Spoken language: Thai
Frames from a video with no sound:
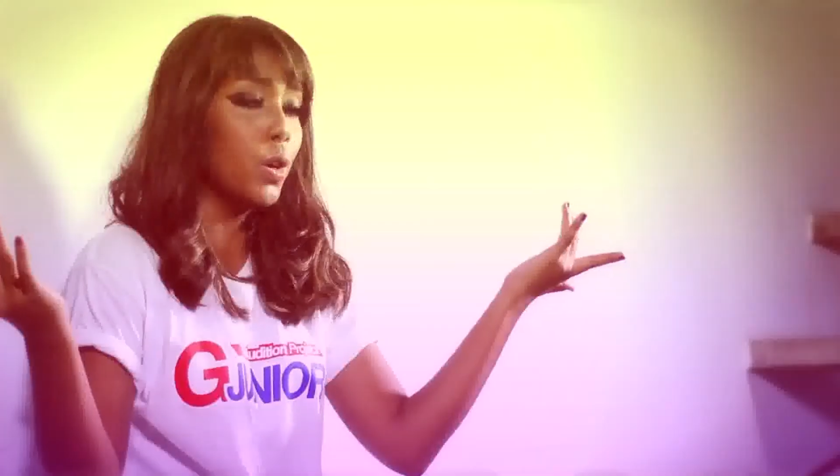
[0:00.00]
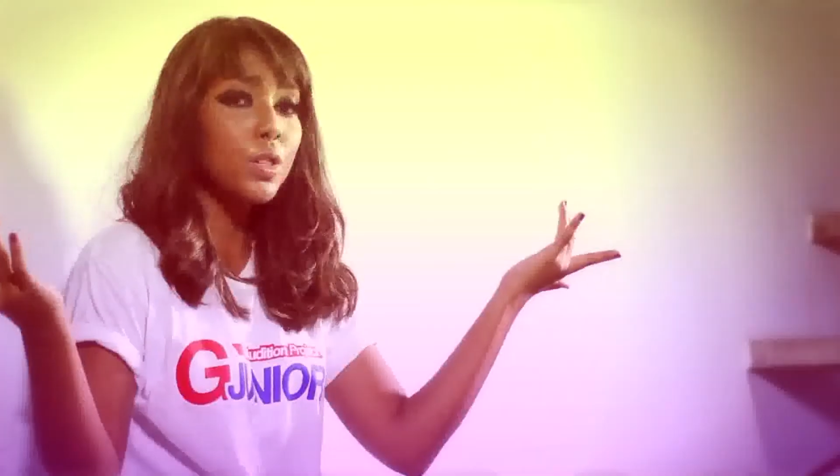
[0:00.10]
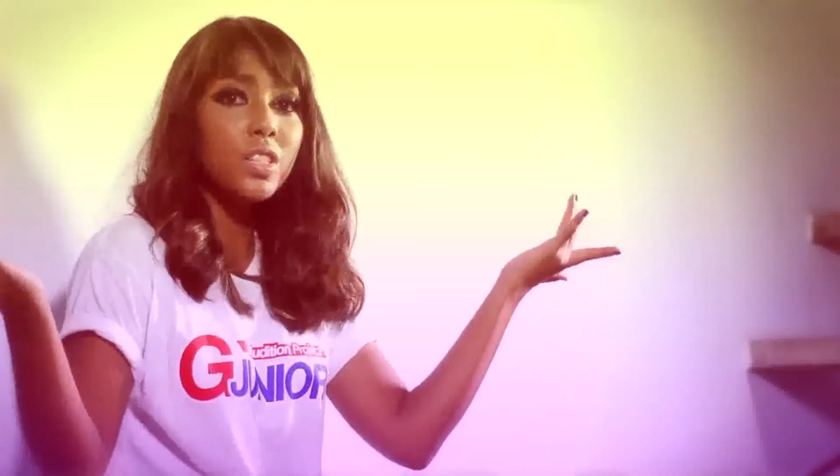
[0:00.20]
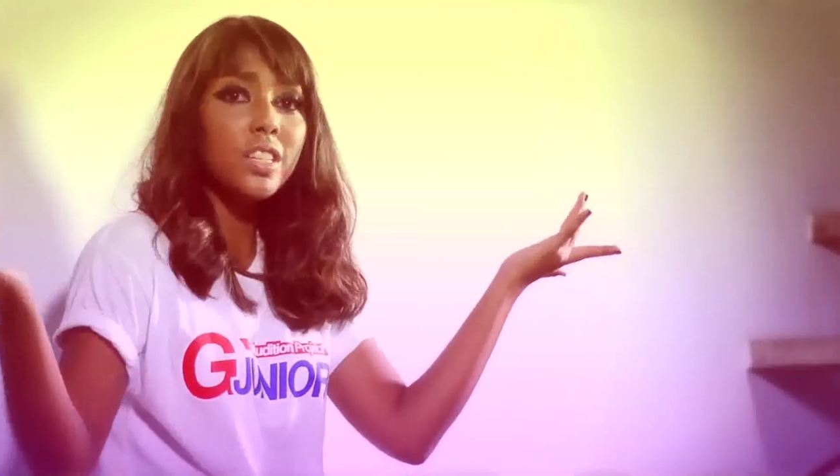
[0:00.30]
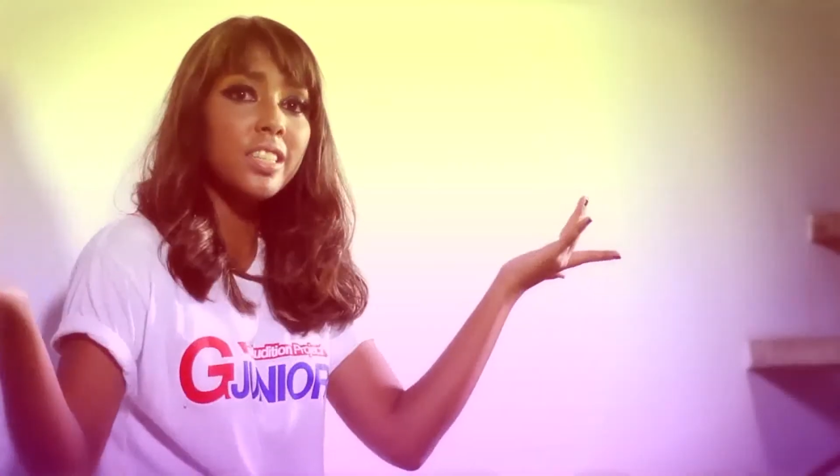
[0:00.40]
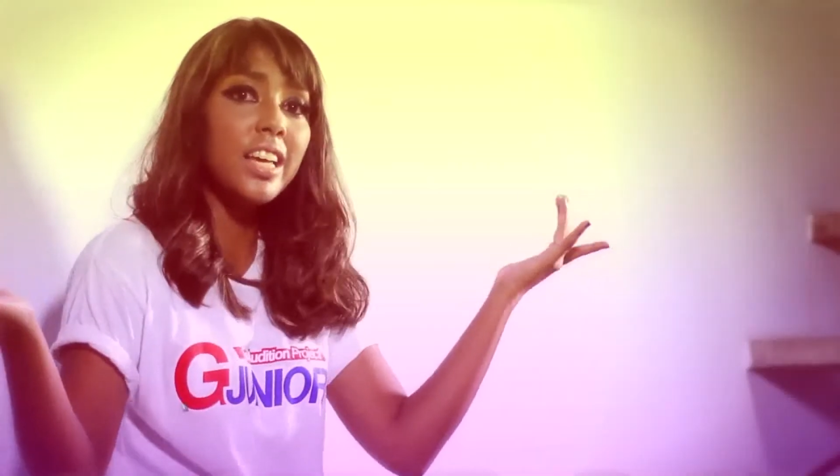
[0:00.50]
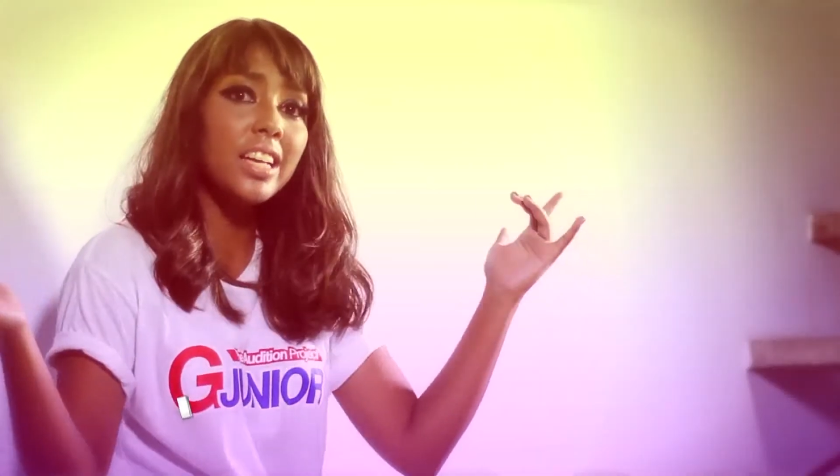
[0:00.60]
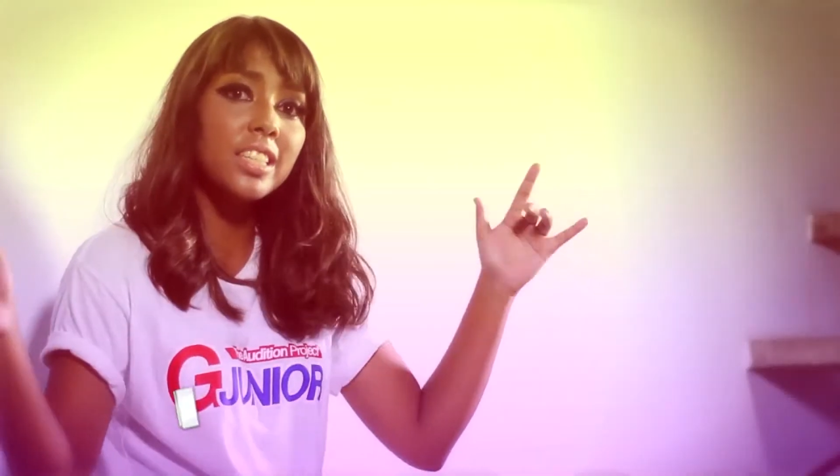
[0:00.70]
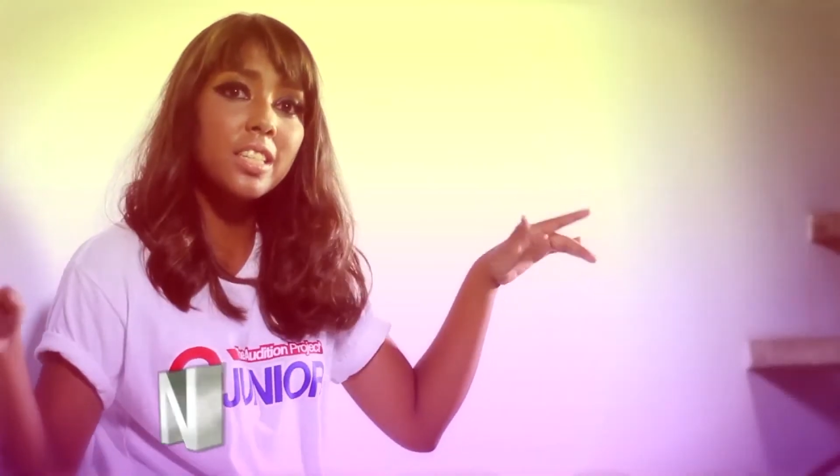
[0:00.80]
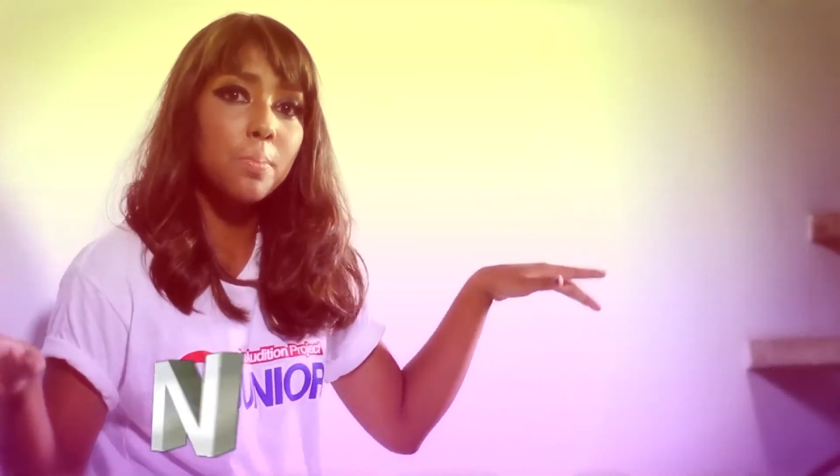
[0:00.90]
Houston,
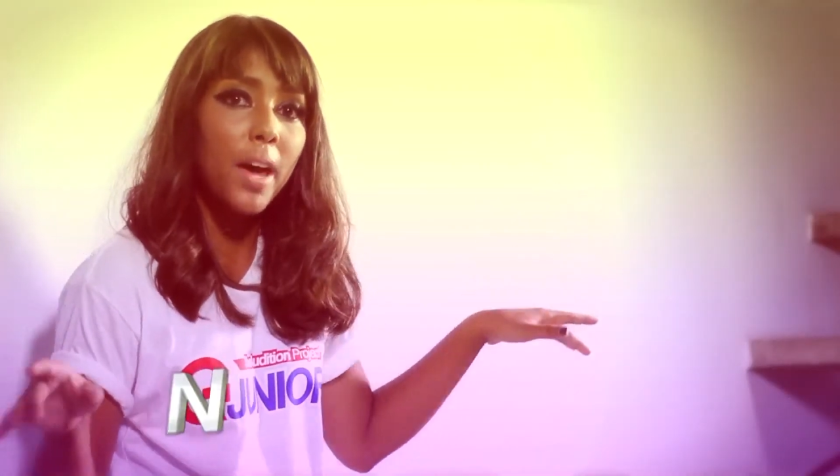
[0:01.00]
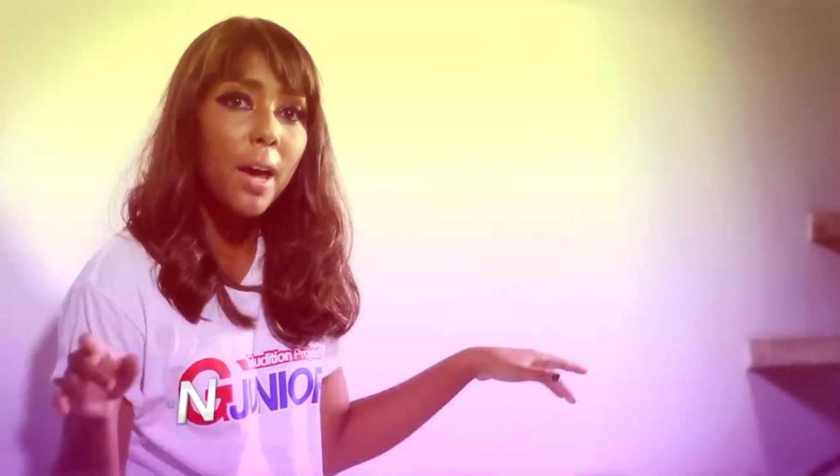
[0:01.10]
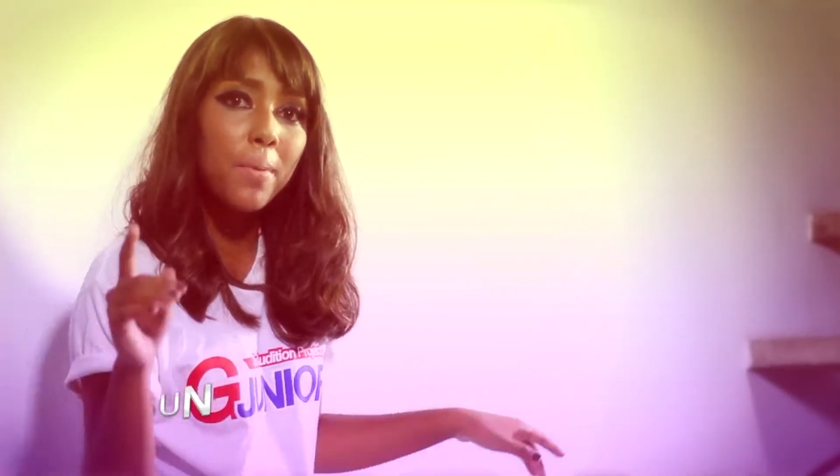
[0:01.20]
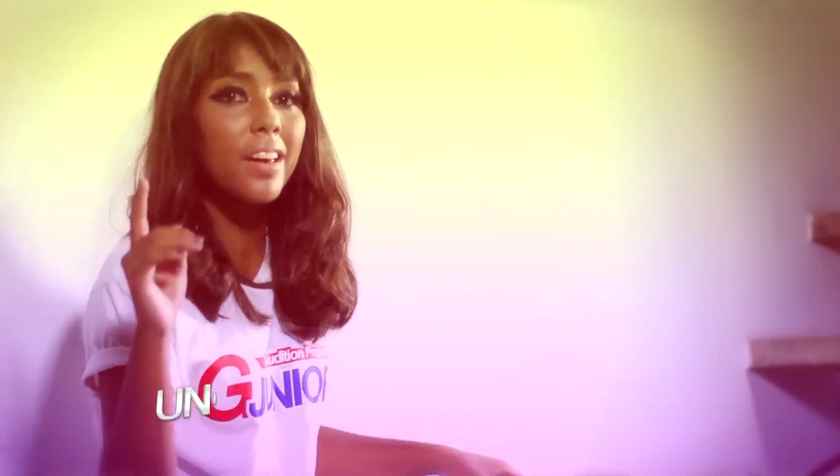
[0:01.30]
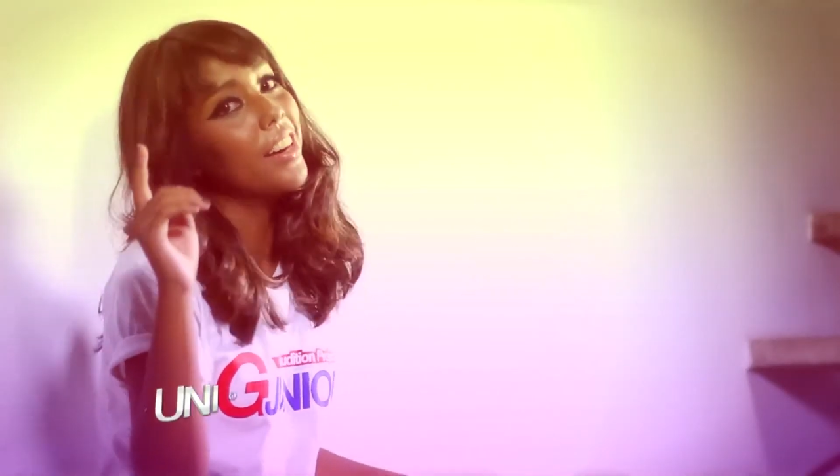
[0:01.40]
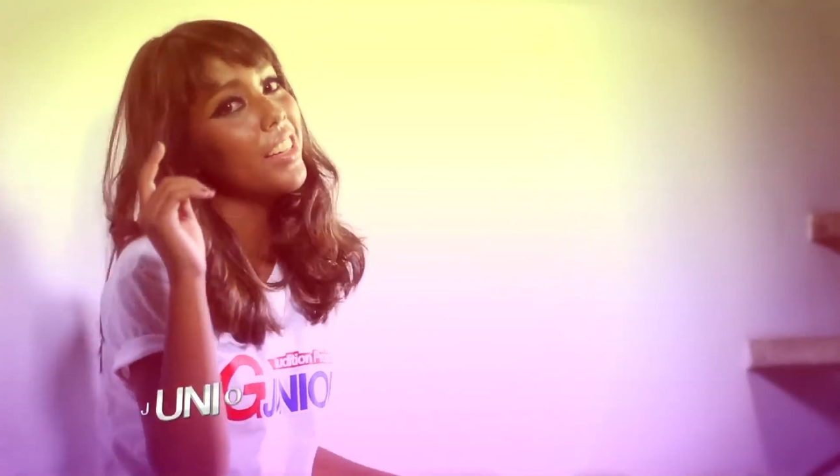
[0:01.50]
Texas, baby,